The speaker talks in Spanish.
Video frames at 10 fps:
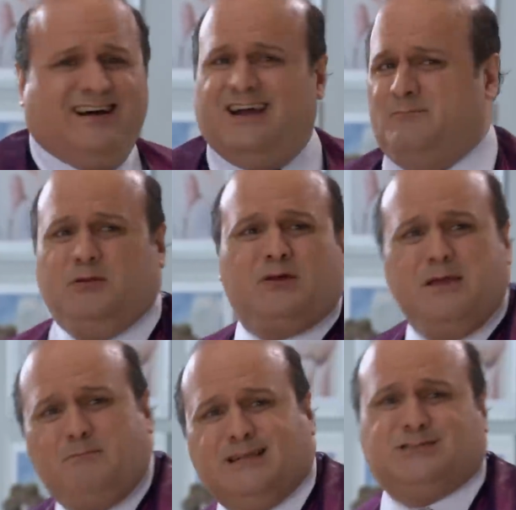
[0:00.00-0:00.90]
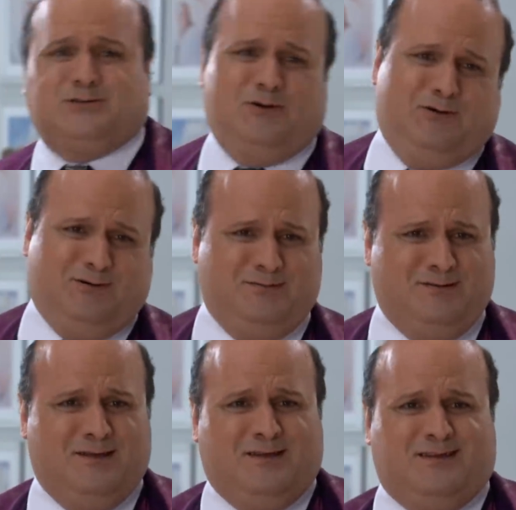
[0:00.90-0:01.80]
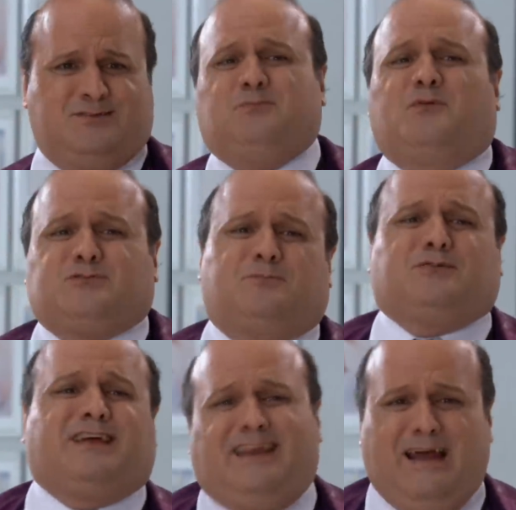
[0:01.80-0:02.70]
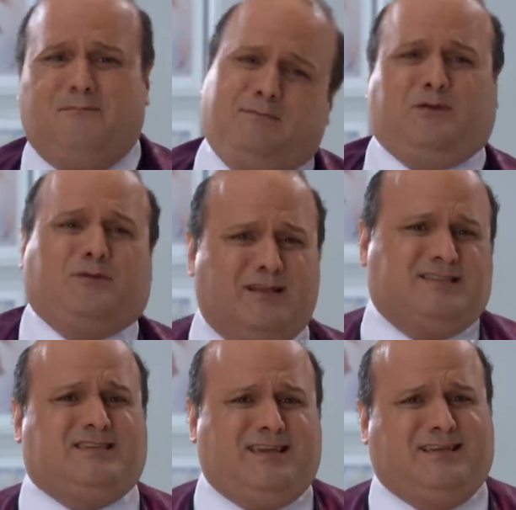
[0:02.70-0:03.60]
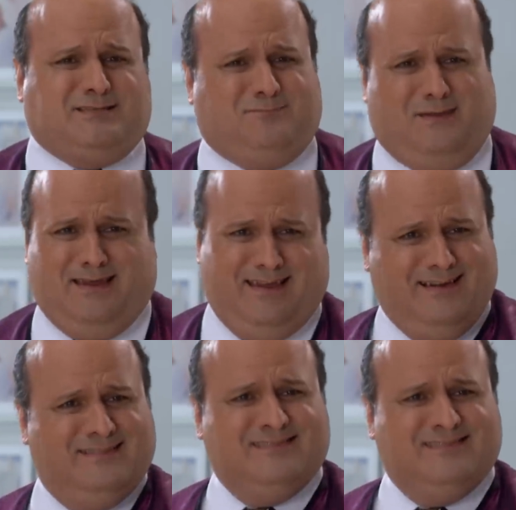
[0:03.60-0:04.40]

¡Ay, pero qué pasó! Yo puedo soportar el hambre, pero no el chisme.